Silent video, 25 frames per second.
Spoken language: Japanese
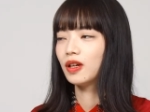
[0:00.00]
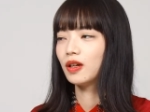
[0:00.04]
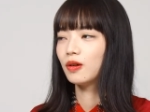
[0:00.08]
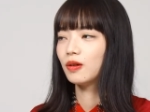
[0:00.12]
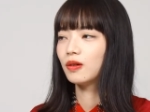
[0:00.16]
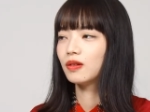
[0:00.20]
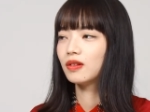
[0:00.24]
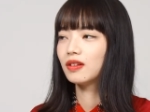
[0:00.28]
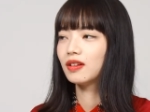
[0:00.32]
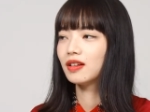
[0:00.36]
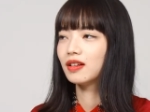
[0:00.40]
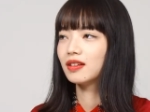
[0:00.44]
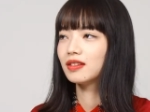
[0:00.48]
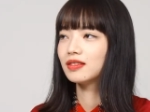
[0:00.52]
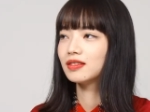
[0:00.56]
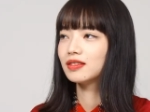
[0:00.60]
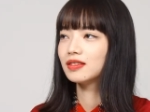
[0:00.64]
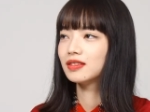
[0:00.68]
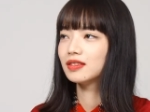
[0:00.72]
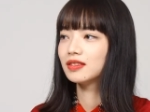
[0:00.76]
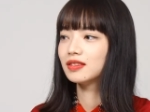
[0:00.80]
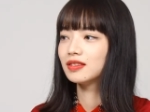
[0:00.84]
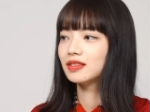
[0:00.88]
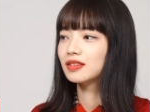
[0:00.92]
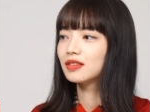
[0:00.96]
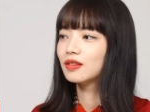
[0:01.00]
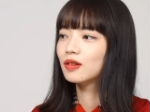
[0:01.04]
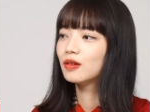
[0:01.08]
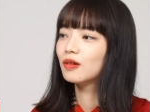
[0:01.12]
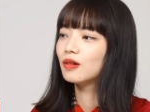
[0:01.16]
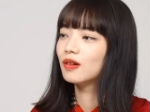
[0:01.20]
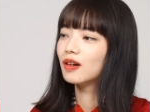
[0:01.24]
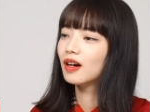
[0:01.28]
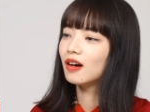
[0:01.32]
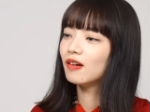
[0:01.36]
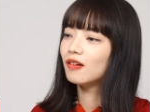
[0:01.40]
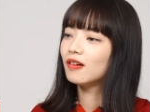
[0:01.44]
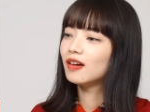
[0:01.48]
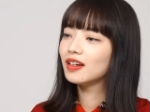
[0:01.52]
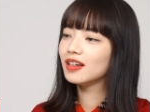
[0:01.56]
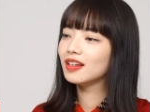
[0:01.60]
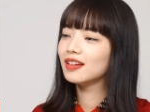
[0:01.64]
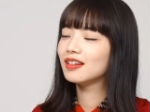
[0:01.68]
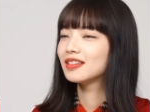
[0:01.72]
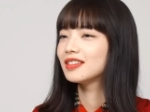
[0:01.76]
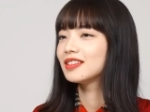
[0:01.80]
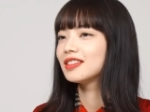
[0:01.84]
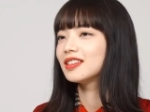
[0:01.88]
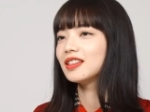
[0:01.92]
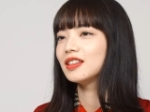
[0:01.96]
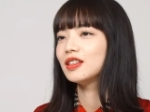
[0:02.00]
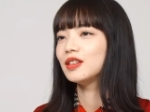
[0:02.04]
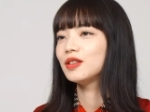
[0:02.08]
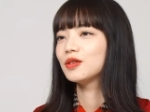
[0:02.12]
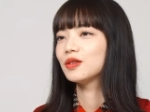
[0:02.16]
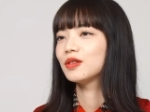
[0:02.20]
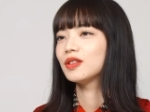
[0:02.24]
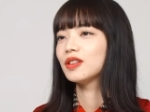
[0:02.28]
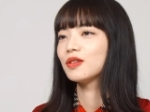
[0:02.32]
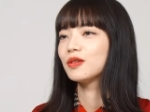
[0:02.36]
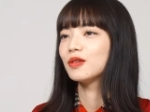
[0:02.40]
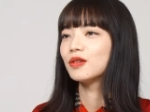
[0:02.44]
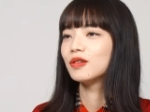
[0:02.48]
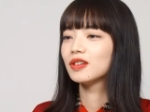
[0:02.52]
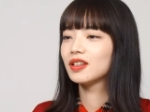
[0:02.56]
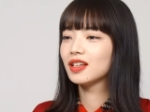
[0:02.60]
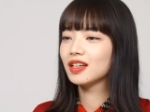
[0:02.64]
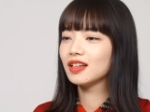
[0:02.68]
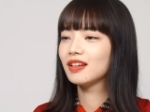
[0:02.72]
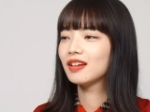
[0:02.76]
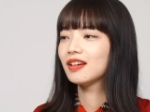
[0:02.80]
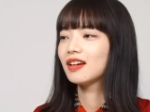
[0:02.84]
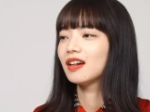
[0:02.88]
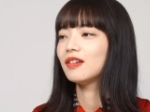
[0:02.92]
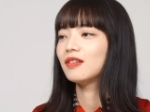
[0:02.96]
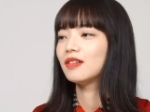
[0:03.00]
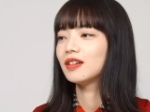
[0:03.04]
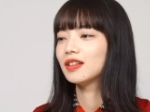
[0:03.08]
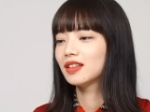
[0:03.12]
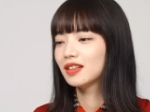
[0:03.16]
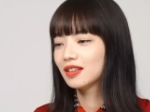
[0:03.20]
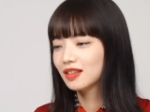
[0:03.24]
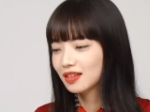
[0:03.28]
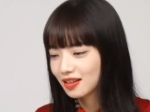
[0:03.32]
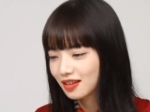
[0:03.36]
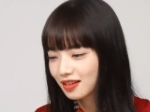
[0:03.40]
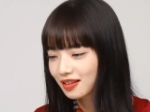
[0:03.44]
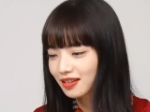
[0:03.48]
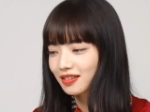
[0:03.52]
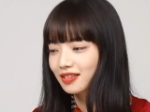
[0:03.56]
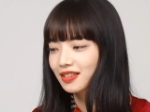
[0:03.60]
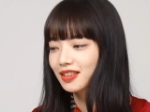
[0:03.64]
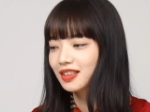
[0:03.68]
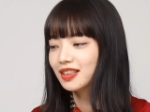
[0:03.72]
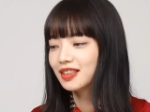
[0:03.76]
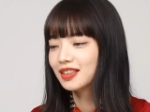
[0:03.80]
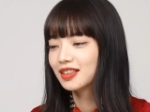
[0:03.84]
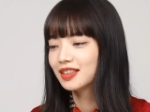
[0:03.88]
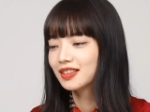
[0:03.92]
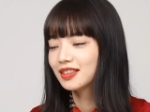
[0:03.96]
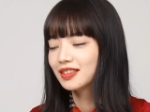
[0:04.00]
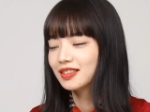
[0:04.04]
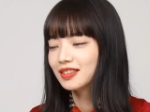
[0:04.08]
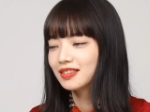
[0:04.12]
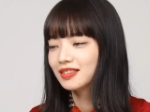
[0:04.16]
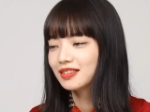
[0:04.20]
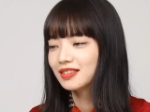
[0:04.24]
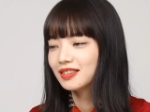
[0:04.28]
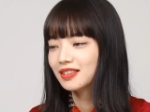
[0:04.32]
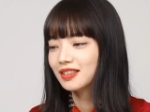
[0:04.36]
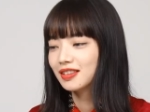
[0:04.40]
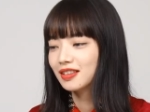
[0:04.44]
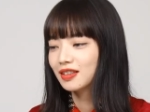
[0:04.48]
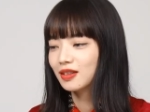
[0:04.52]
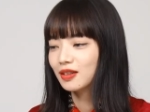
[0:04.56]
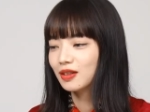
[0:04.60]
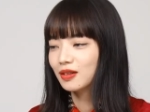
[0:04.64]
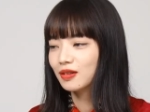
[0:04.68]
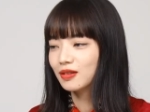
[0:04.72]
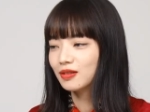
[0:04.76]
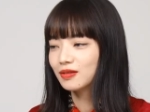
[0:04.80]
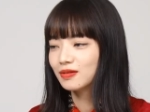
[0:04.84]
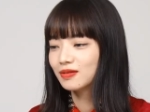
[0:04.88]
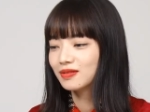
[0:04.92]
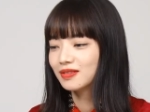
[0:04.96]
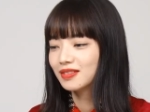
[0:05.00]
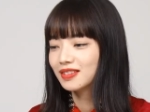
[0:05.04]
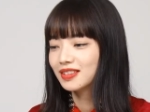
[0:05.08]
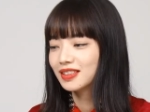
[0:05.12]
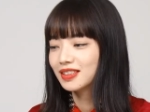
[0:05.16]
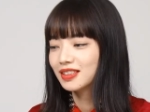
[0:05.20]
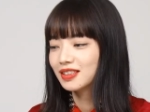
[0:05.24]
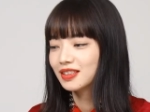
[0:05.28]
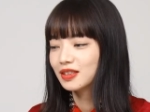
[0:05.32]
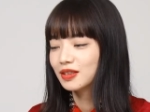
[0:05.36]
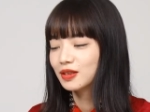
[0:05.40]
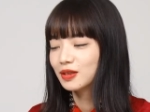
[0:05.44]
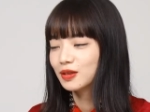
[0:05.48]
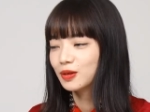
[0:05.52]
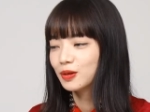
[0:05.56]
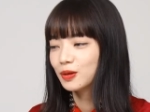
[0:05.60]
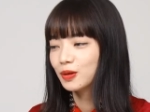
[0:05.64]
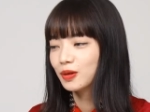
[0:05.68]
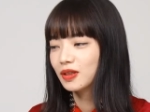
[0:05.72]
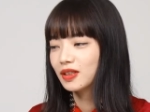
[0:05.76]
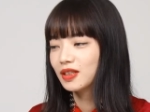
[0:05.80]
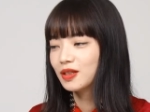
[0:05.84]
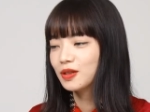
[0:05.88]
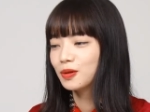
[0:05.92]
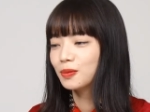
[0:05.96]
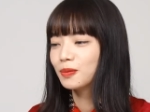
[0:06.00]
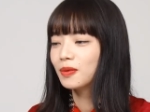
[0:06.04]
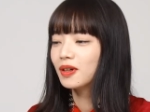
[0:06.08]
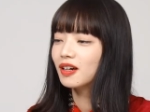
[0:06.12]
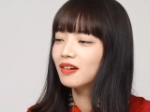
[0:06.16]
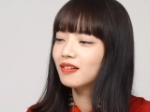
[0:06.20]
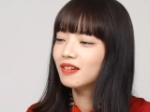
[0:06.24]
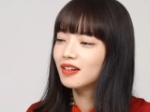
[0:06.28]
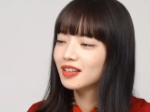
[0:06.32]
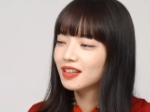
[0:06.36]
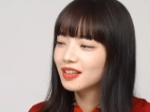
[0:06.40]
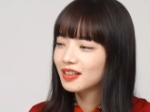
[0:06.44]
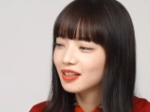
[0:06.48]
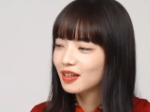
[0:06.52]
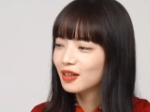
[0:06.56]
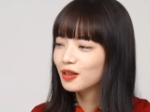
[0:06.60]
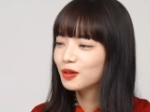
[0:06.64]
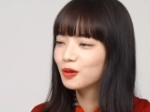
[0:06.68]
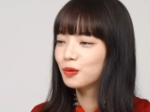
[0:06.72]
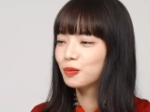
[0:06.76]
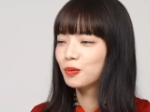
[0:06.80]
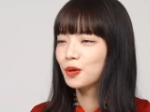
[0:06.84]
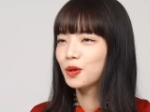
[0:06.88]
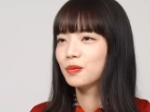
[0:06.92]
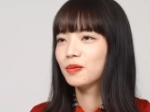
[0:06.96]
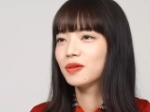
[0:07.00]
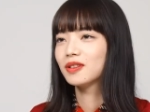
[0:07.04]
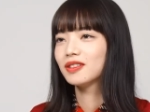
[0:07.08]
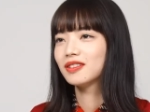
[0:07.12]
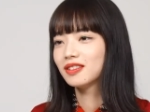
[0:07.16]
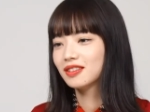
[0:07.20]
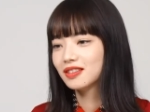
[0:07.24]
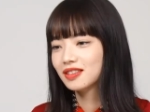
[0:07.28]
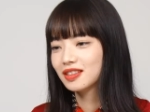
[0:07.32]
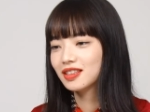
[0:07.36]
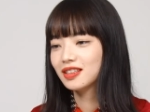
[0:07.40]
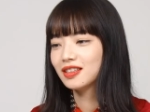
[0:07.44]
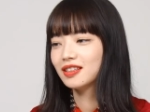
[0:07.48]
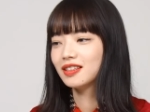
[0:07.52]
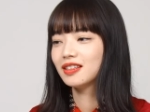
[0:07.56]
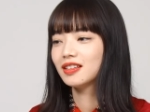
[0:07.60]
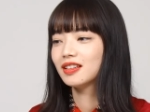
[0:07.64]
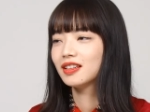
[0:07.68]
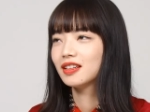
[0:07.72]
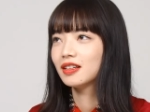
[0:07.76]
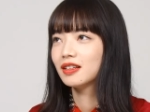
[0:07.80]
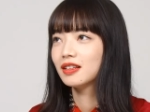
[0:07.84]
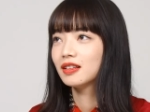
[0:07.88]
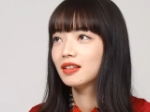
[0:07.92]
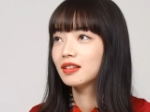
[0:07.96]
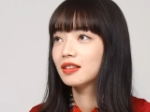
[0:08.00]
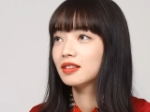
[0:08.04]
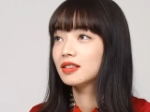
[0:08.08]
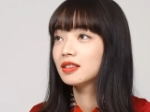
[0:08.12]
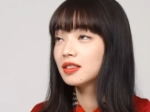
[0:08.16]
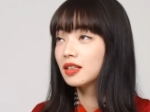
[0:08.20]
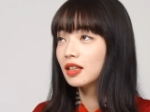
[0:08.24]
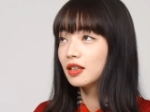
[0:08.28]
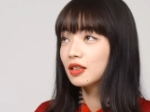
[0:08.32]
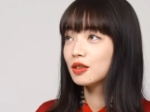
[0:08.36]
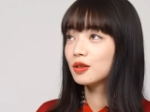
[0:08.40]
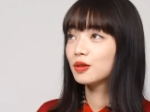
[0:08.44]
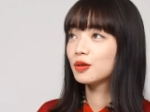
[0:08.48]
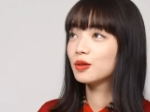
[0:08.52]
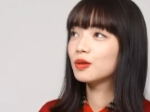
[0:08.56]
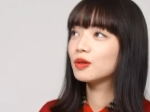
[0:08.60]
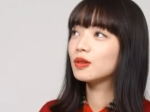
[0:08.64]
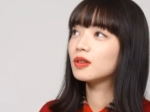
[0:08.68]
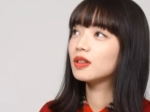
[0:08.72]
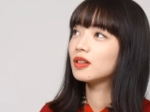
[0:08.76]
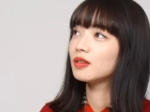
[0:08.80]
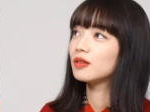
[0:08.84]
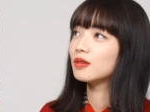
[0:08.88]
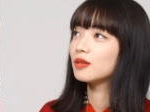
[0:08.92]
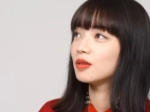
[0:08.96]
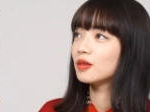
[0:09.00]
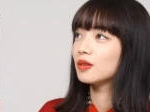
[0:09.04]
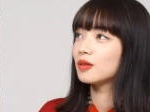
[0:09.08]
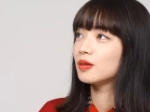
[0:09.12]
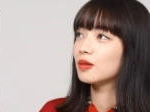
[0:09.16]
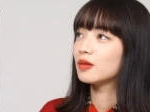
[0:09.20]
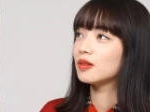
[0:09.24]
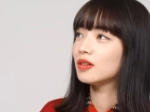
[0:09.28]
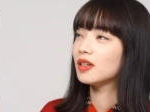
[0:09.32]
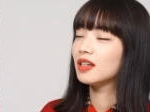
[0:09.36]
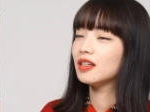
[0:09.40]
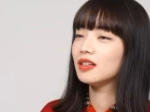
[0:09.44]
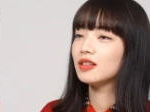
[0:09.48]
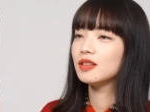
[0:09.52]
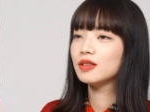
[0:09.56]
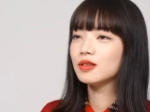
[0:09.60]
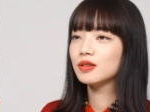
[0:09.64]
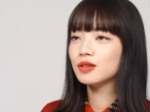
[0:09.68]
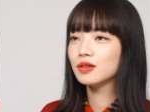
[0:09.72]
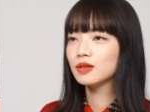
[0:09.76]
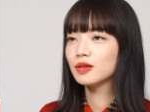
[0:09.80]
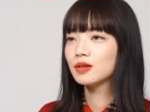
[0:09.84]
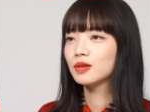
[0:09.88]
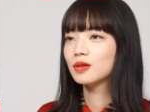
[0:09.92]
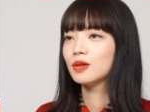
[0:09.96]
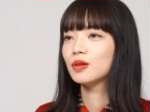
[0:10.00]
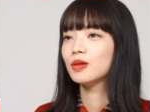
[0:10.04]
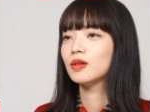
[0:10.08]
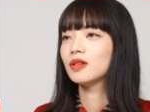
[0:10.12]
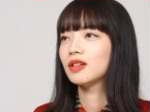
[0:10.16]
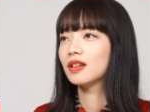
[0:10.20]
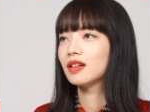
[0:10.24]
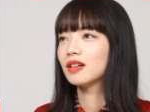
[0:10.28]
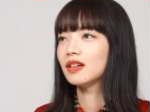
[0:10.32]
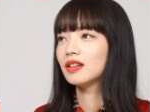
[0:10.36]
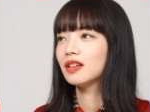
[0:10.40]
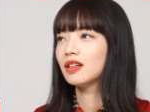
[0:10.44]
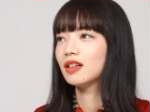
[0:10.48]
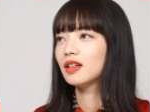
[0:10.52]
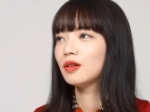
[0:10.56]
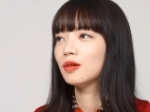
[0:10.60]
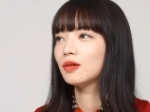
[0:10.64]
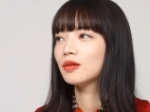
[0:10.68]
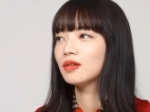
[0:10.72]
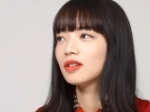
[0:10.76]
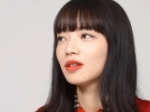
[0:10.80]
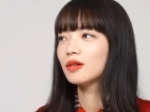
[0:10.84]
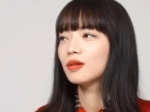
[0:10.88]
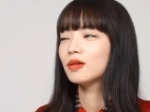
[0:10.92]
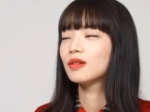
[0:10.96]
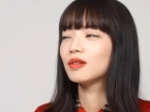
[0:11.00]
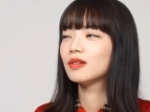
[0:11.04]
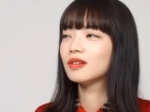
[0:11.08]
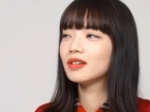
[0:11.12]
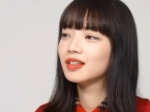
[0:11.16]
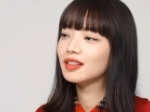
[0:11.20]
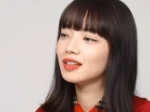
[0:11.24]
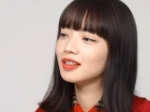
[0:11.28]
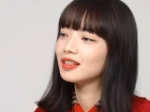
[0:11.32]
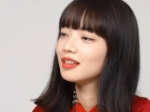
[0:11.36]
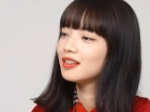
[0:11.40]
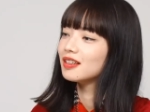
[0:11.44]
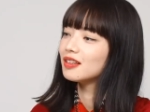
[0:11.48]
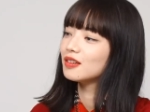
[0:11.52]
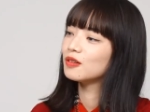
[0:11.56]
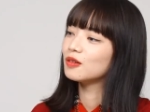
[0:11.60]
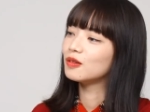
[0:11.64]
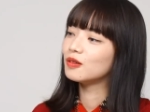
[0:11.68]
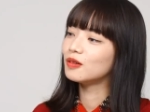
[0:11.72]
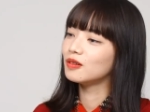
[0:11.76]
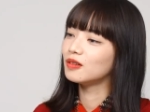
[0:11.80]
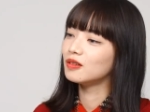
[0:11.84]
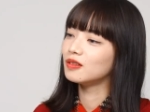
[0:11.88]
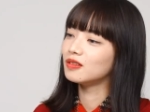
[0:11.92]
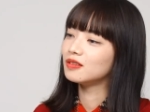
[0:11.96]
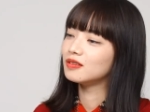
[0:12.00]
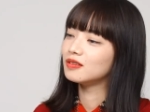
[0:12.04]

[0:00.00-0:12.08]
ういろんなこう可愛らしい衣装にこう切り替わってなんかすごい衣装も可愛いなと思いますしスタジオとかのその演出というかいろんなこう